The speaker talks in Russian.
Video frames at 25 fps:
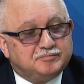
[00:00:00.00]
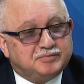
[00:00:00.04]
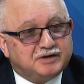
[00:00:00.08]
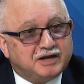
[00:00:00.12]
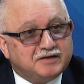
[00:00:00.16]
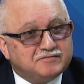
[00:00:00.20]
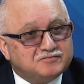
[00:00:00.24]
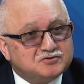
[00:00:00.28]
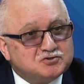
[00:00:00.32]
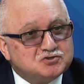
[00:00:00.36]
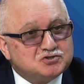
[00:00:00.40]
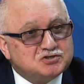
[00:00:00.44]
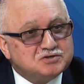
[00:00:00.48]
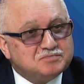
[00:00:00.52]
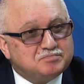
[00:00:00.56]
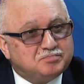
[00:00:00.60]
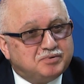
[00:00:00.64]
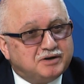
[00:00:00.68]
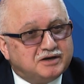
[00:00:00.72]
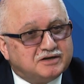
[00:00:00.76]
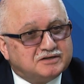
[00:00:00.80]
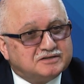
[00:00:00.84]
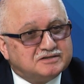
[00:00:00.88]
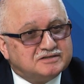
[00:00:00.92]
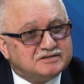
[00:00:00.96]
правящей
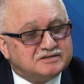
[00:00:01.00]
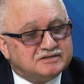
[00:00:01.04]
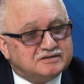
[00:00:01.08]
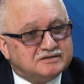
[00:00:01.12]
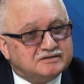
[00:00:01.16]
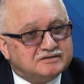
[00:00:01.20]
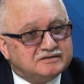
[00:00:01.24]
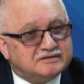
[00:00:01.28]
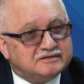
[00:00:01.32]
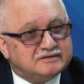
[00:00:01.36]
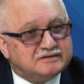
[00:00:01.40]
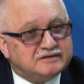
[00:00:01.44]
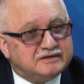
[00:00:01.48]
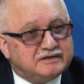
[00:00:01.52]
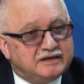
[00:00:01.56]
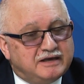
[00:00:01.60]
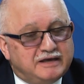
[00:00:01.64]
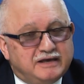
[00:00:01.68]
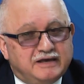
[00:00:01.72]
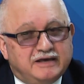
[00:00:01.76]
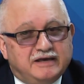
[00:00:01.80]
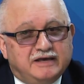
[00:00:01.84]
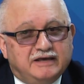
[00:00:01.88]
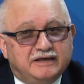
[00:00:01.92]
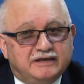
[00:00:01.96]
партии.
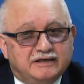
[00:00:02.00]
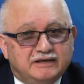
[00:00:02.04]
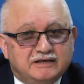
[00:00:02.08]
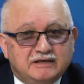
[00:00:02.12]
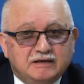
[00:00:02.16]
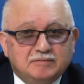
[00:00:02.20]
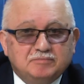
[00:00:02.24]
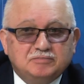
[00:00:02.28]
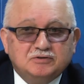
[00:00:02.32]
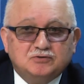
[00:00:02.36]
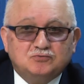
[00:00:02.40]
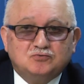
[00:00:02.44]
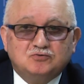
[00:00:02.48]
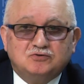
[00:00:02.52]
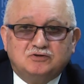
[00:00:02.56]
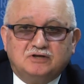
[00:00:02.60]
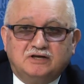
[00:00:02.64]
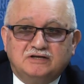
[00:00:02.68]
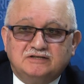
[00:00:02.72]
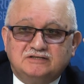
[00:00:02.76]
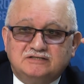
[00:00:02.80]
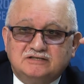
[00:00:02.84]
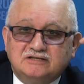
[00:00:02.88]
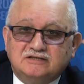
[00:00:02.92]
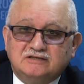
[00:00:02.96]
И я бы тут
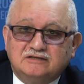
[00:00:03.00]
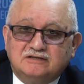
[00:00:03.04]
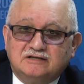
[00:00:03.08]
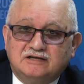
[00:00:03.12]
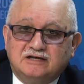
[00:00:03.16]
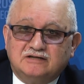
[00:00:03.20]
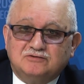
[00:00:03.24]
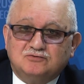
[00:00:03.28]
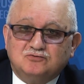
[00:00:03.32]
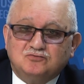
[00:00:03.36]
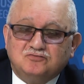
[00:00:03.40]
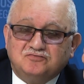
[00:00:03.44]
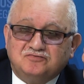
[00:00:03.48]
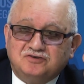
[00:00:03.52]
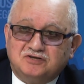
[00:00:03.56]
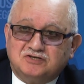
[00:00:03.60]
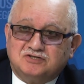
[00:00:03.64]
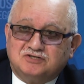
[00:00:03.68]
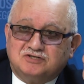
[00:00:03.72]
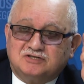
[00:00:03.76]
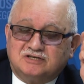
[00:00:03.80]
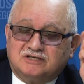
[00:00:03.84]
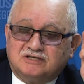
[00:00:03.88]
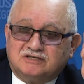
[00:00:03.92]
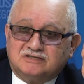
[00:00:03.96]
хотел одну
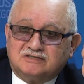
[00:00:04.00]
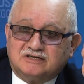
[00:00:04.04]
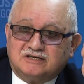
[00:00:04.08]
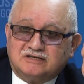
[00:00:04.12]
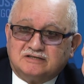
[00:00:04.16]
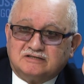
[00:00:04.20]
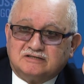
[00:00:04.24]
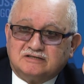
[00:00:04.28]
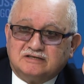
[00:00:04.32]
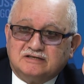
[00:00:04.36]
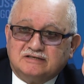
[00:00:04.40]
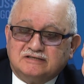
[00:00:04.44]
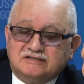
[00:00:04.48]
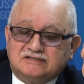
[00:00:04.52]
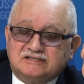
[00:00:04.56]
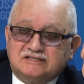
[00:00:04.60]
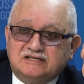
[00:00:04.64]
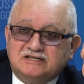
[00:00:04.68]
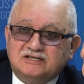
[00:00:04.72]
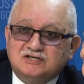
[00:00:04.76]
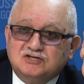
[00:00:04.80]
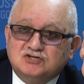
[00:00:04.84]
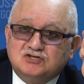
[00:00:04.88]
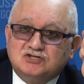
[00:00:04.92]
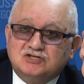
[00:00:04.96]
вещь сказать.
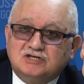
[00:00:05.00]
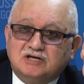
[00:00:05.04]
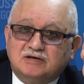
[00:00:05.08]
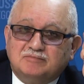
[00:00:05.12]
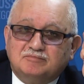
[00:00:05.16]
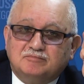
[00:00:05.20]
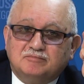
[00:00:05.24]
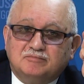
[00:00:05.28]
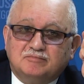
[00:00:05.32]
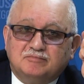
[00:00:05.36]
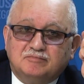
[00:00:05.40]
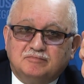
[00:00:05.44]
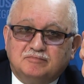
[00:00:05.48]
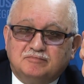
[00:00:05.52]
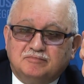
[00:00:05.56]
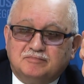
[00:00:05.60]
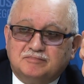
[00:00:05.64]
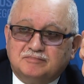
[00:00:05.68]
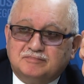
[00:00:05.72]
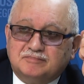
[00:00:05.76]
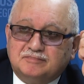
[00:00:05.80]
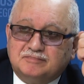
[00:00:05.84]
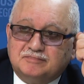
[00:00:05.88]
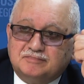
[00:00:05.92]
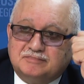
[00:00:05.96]
Слишком
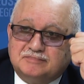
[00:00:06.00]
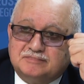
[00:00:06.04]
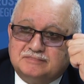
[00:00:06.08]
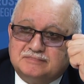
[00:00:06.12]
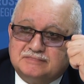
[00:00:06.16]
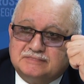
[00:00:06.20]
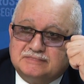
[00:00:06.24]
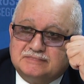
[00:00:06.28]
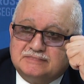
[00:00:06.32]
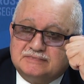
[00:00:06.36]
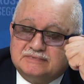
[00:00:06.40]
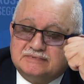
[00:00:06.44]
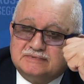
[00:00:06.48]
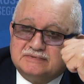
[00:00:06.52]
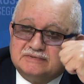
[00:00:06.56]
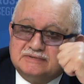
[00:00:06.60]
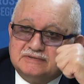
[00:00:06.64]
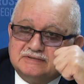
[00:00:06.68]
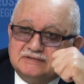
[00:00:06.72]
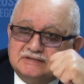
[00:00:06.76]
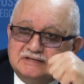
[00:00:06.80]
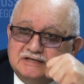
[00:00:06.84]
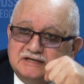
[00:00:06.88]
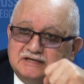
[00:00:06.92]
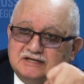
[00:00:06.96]

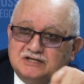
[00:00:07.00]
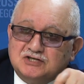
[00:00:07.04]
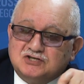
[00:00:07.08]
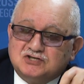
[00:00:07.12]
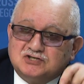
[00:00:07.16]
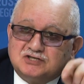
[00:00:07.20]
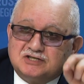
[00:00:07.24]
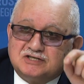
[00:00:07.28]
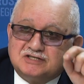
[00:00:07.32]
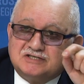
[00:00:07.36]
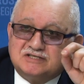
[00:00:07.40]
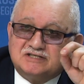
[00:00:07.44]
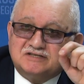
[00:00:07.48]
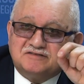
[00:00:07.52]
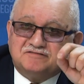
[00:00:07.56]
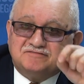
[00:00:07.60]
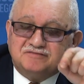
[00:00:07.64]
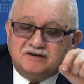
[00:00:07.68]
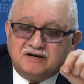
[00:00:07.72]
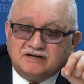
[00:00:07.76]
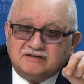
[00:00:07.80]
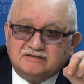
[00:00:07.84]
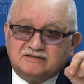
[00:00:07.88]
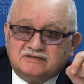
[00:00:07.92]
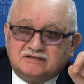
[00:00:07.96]
личностный
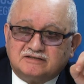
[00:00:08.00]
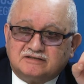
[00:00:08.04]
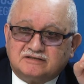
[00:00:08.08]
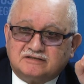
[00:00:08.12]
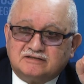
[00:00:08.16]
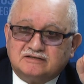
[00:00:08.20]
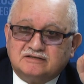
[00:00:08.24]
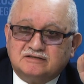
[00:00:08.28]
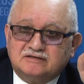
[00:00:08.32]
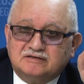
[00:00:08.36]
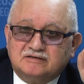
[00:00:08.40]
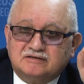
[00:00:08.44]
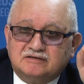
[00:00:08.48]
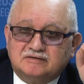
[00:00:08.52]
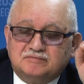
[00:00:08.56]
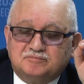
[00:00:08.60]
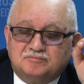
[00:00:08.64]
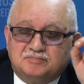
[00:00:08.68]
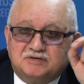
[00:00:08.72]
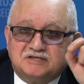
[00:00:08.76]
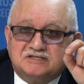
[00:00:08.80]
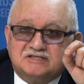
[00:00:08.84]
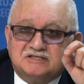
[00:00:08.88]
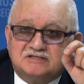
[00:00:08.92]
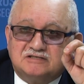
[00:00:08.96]
фактор
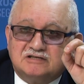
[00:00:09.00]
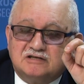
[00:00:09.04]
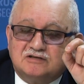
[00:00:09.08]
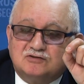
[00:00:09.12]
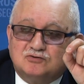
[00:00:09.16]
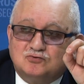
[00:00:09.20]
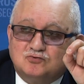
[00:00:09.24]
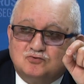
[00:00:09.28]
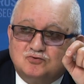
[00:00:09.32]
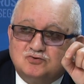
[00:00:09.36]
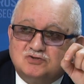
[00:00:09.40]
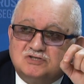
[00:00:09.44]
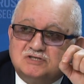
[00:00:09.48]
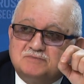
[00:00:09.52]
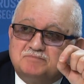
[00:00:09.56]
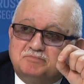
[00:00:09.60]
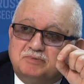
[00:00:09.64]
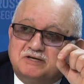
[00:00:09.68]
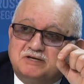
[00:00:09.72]
президент Турции